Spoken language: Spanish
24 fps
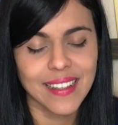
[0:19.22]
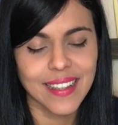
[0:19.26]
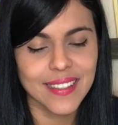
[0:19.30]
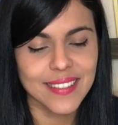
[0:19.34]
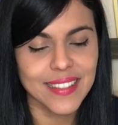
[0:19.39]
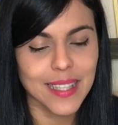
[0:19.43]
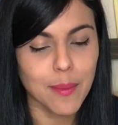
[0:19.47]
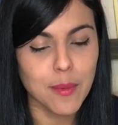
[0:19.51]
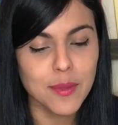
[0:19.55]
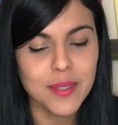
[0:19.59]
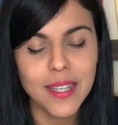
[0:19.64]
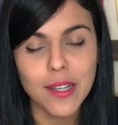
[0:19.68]

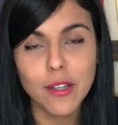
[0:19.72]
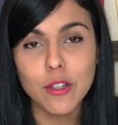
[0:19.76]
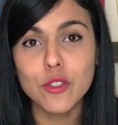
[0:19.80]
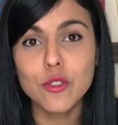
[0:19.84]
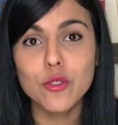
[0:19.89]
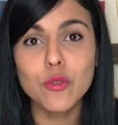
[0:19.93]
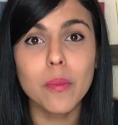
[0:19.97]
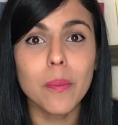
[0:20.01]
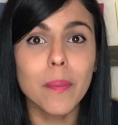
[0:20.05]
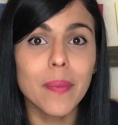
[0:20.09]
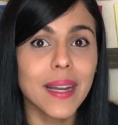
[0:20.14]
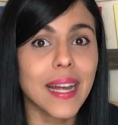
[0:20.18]
Estamos
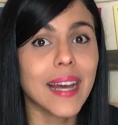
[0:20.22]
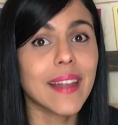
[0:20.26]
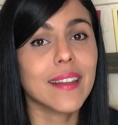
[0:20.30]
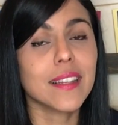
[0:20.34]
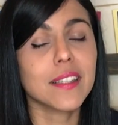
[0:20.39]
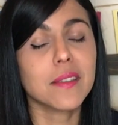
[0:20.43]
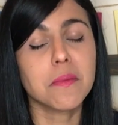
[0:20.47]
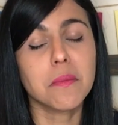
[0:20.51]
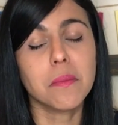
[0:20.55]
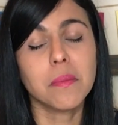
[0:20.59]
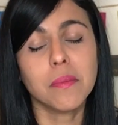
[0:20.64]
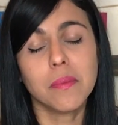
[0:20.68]

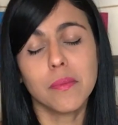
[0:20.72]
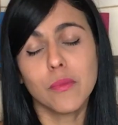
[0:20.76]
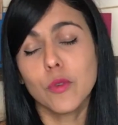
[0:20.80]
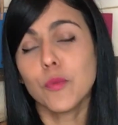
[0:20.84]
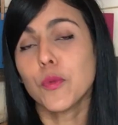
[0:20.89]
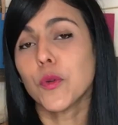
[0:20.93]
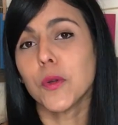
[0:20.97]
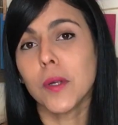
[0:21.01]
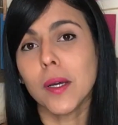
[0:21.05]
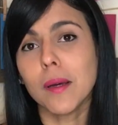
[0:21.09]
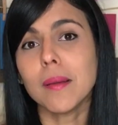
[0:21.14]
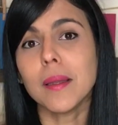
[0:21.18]
acostumbradas muy
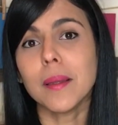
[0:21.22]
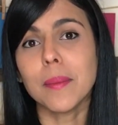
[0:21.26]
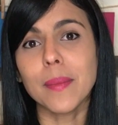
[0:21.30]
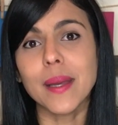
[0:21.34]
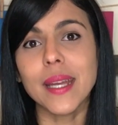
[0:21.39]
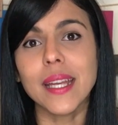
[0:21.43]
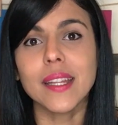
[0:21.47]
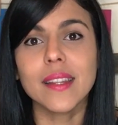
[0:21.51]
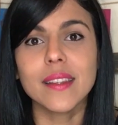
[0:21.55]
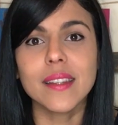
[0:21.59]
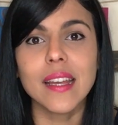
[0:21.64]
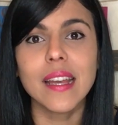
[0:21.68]

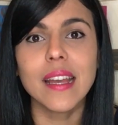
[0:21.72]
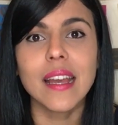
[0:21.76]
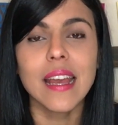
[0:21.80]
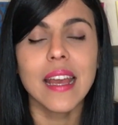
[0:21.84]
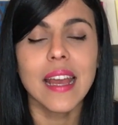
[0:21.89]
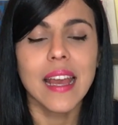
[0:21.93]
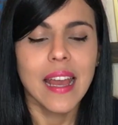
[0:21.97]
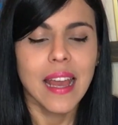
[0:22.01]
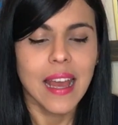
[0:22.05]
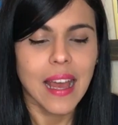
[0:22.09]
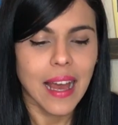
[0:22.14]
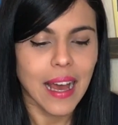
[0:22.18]
probablemente
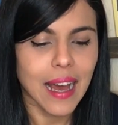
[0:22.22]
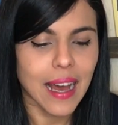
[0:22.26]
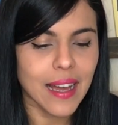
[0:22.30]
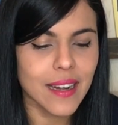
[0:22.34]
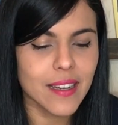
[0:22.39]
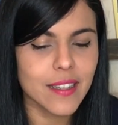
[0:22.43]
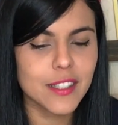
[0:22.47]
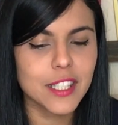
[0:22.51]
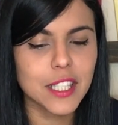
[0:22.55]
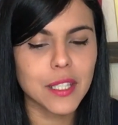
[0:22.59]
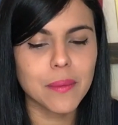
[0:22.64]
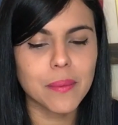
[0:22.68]
a
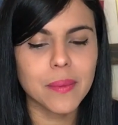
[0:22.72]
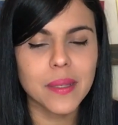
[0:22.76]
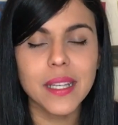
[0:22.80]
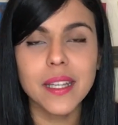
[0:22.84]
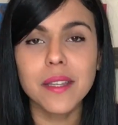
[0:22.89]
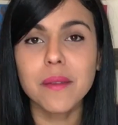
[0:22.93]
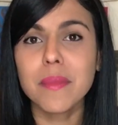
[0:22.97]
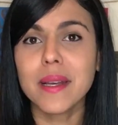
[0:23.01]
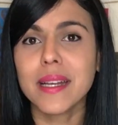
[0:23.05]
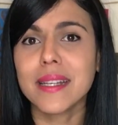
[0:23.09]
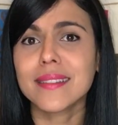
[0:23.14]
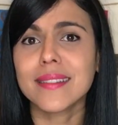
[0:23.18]

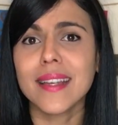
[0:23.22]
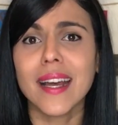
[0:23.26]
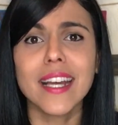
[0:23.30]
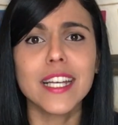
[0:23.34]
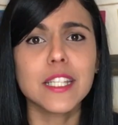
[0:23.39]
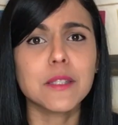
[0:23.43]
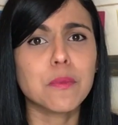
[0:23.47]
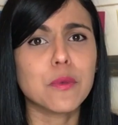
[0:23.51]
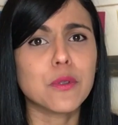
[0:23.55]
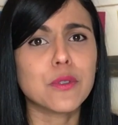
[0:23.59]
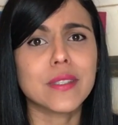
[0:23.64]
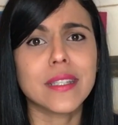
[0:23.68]
recibir
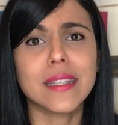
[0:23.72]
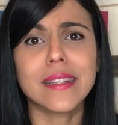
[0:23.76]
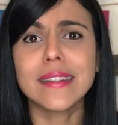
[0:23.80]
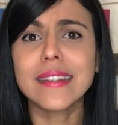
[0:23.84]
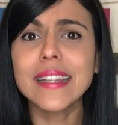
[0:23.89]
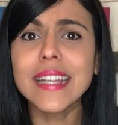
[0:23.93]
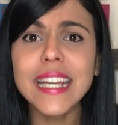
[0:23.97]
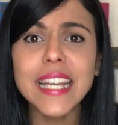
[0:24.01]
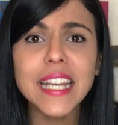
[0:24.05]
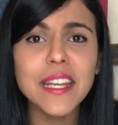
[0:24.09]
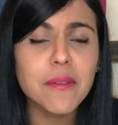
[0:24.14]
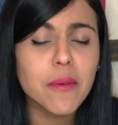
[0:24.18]
mensajes
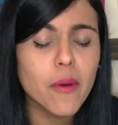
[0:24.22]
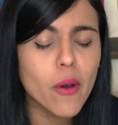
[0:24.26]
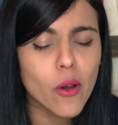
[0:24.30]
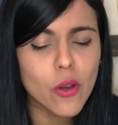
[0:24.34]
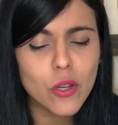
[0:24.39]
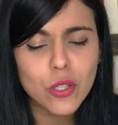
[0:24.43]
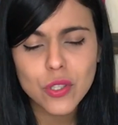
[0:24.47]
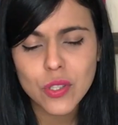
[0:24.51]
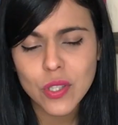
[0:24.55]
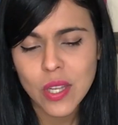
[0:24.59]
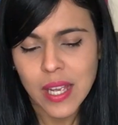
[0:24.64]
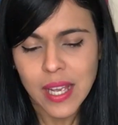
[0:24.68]

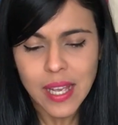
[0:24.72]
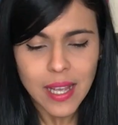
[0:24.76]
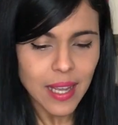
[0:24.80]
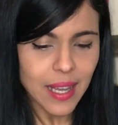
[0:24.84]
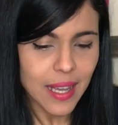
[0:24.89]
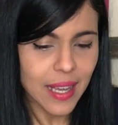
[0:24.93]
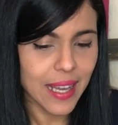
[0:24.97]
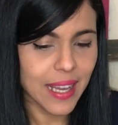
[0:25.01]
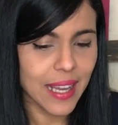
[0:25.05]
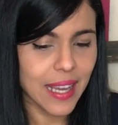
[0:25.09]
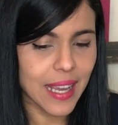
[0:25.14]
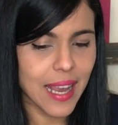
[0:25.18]
positivos,
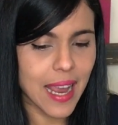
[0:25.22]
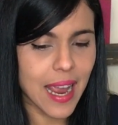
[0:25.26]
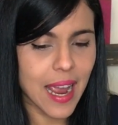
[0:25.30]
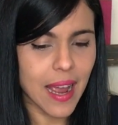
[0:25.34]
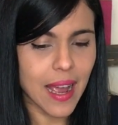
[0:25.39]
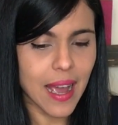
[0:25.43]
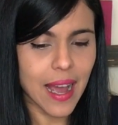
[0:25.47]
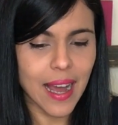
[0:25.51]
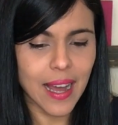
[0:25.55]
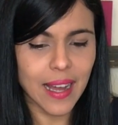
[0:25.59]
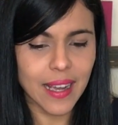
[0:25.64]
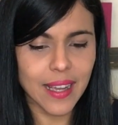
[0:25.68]
eh,
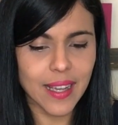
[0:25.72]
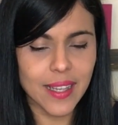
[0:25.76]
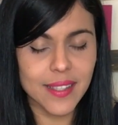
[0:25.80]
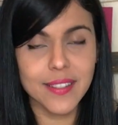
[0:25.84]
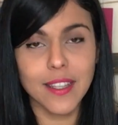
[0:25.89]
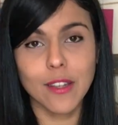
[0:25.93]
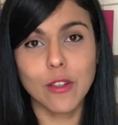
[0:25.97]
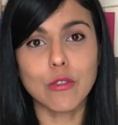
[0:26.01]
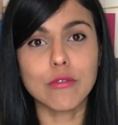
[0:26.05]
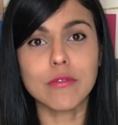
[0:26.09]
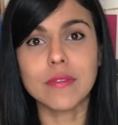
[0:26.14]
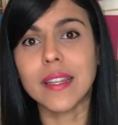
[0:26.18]
a que
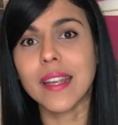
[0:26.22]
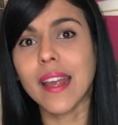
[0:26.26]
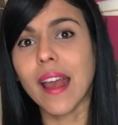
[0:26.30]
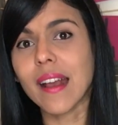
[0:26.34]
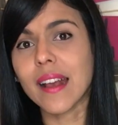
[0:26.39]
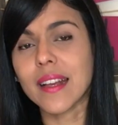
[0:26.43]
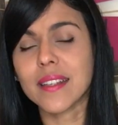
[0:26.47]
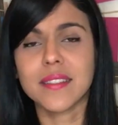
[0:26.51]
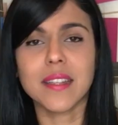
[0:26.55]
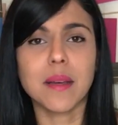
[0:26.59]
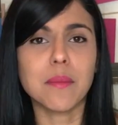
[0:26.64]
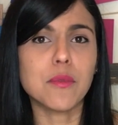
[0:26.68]
se nos diga
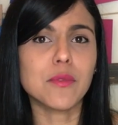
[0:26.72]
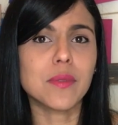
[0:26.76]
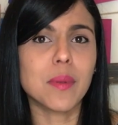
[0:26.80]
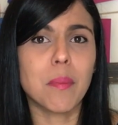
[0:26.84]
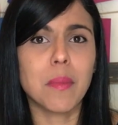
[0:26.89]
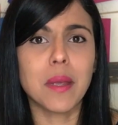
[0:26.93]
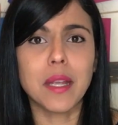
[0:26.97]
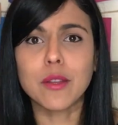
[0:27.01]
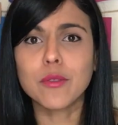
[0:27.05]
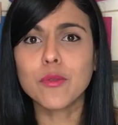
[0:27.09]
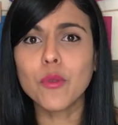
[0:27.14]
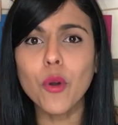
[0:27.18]
que estamos en
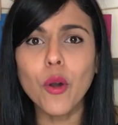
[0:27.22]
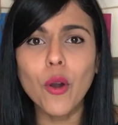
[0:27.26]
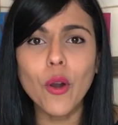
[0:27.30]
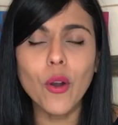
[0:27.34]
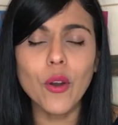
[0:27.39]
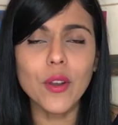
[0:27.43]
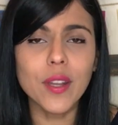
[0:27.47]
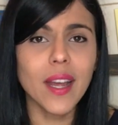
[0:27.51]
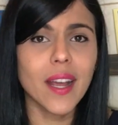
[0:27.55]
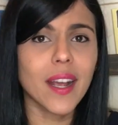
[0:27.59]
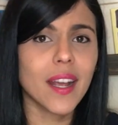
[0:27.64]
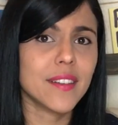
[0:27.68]

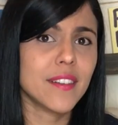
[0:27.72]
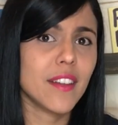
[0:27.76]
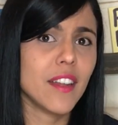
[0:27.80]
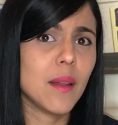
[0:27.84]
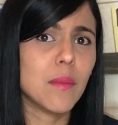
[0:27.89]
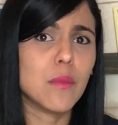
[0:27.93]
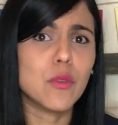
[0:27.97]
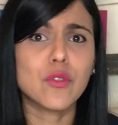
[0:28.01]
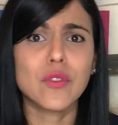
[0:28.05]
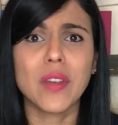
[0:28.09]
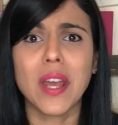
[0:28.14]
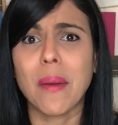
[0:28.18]
victoria, que
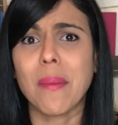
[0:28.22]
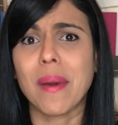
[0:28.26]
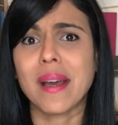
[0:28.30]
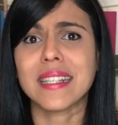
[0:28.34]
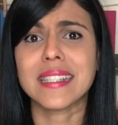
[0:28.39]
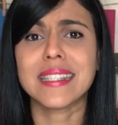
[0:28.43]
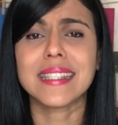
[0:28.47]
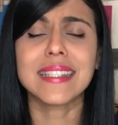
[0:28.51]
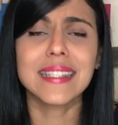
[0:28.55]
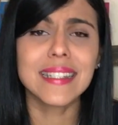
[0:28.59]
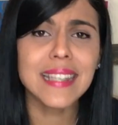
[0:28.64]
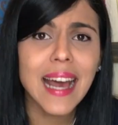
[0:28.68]
tenemos que
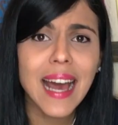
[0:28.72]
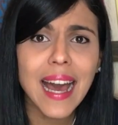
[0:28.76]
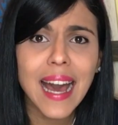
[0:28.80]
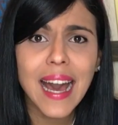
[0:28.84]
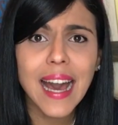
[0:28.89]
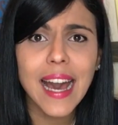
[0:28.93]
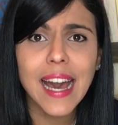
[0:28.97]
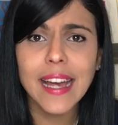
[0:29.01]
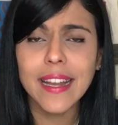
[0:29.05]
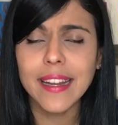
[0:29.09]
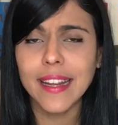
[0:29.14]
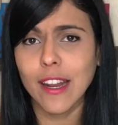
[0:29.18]

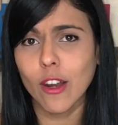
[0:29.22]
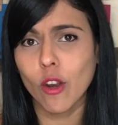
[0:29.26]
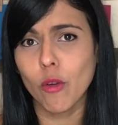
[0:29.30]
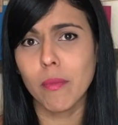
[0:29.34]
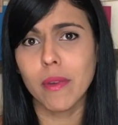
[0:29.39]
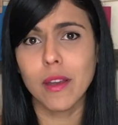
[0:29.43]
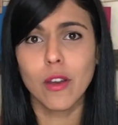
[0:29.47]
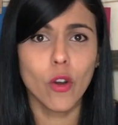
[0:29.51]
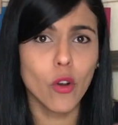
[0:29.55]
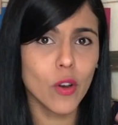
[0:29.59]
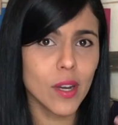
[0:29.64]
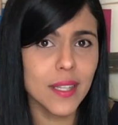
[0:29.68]
avanzar, que lo
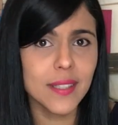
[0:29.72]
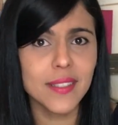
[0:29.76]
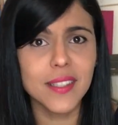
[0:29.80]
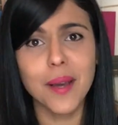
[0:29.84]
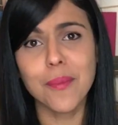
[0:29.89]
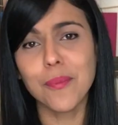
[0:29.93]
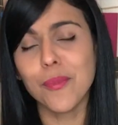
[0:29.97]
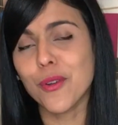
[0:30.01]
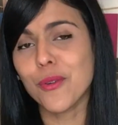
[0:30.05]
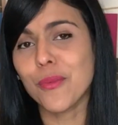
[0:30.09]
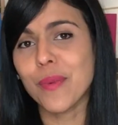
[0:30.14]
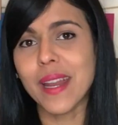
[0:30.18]
mejor
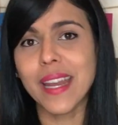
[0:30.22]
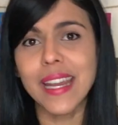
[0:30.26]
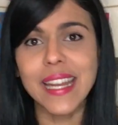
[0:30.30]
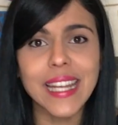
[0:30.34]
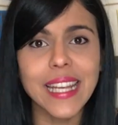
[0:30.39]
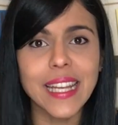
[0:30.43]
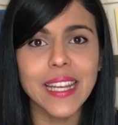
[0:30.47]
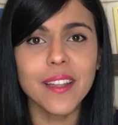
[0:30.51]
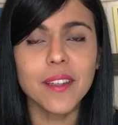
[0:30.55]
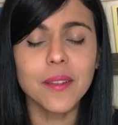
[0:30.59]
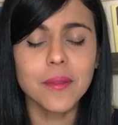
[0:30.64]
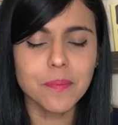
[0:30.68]
está por
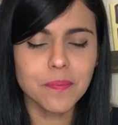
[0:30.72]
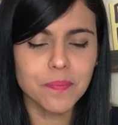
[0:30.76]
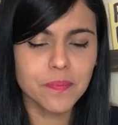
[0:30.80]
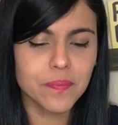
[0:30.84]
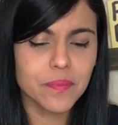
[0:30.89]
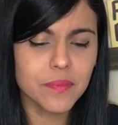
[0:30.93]
venir.